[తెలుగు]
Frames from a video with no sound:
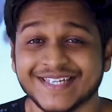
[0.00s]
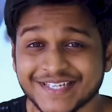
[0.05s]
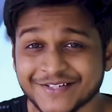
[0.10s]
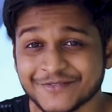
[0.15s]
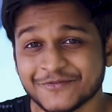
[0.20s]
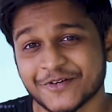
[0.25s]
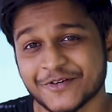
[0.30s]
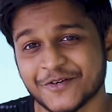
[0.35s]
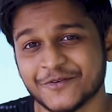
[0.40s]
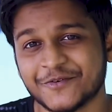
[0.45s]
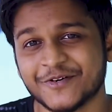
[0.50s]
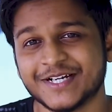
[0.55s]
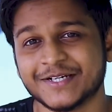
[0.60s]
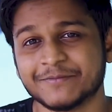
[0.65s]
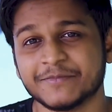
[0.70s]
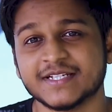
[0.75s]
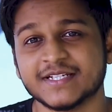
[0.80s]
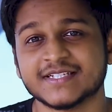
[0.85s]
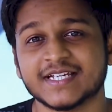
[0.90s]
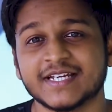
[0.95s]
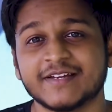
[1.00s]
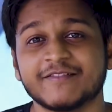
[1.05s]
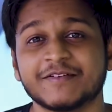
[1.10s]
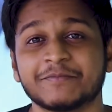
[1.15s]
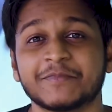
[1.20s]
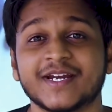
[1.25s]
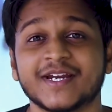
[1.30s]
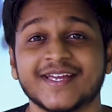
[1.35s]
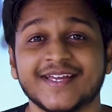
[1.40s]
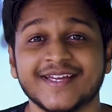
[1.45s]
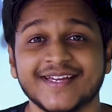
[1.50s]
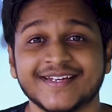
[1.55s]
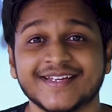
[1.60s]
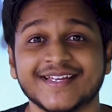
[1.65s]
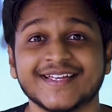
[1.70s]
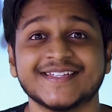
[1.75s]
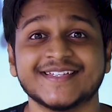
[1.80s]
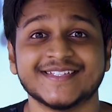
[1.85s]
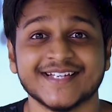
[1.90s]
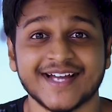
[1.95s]
ఈ ఫైవ్ వైటమిన్స్ అనేవి మన
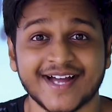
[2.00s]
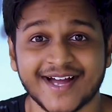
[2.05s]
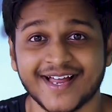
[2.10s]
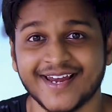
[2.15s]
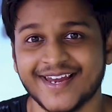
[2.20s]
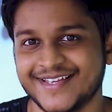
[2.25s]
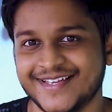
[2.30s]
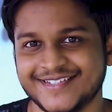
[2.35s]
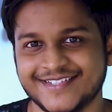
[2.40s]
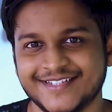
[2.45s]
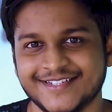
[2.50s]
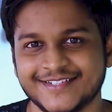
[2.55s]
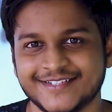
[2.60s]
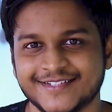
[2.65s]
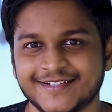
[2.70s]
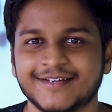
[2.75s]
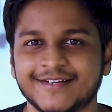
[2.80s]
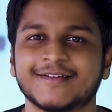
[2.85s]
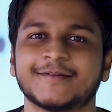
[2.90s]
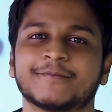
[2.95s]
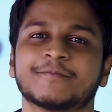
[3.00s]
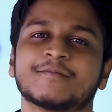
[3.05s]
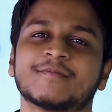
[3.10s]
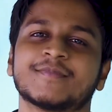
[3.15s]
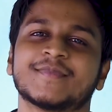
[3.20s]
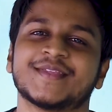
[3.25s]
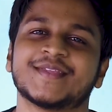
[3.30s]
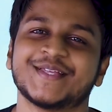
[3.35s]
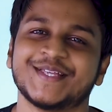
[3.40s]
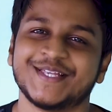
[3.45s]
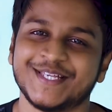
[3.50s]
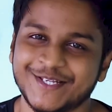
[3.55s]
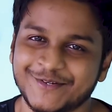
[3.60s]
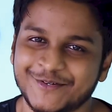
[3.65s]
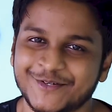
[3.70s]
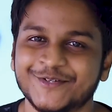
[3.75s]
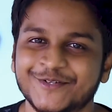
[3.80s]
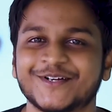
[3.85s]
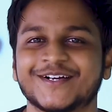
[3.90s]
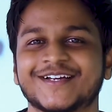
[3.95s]
హెయిర్కి చాలా ఎసెన్షియల్ ఈ
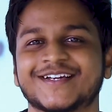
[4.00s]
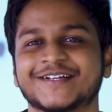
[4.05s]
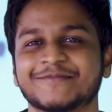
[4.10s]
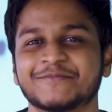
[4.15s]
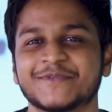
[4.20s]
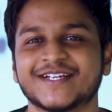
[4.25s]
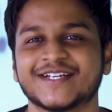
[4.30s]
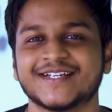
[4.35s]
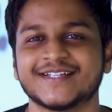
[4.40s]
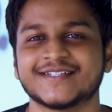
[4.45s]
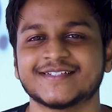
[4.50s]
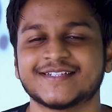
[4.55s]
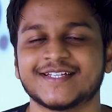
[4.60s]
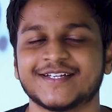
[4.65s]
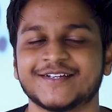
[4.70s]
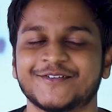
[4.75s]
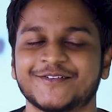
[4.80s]
వీడియో కనుక మీకు నచ్చితే